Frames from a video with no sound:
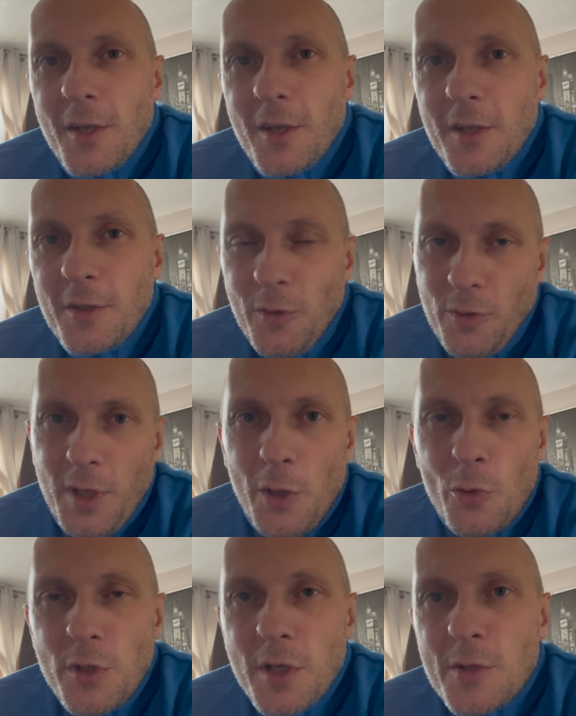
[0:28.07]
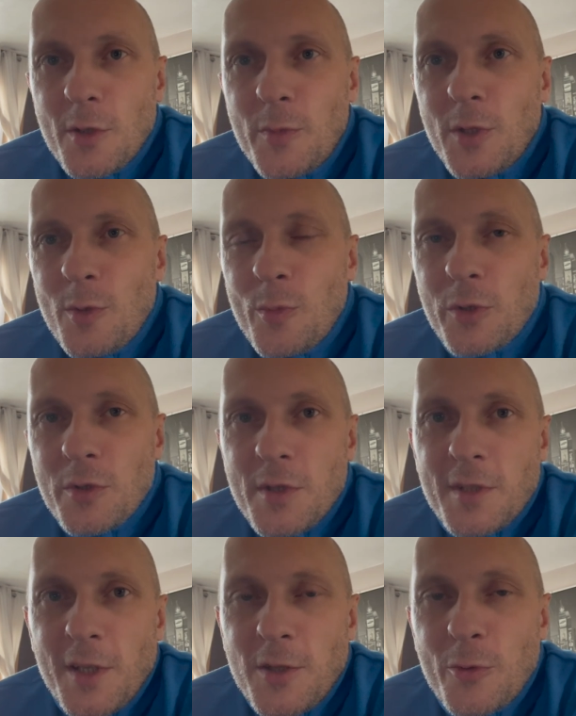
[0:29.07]
e, no to darujcie sobie, no bo to
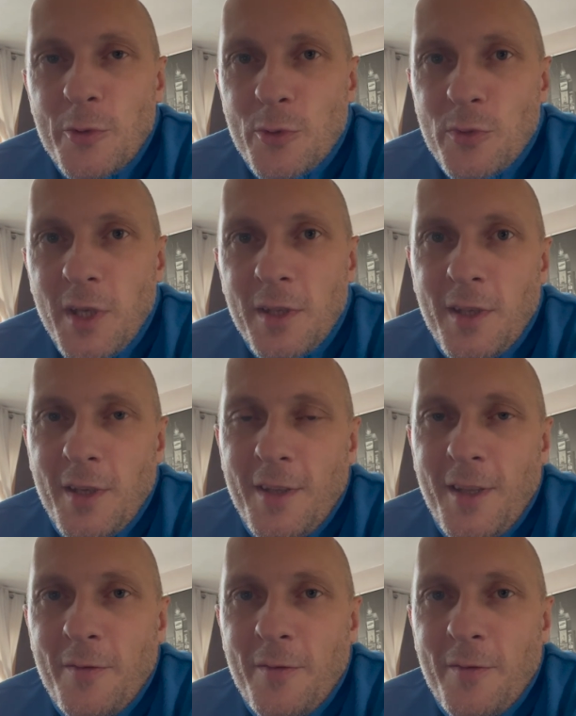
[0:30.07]
zostanie usunięte,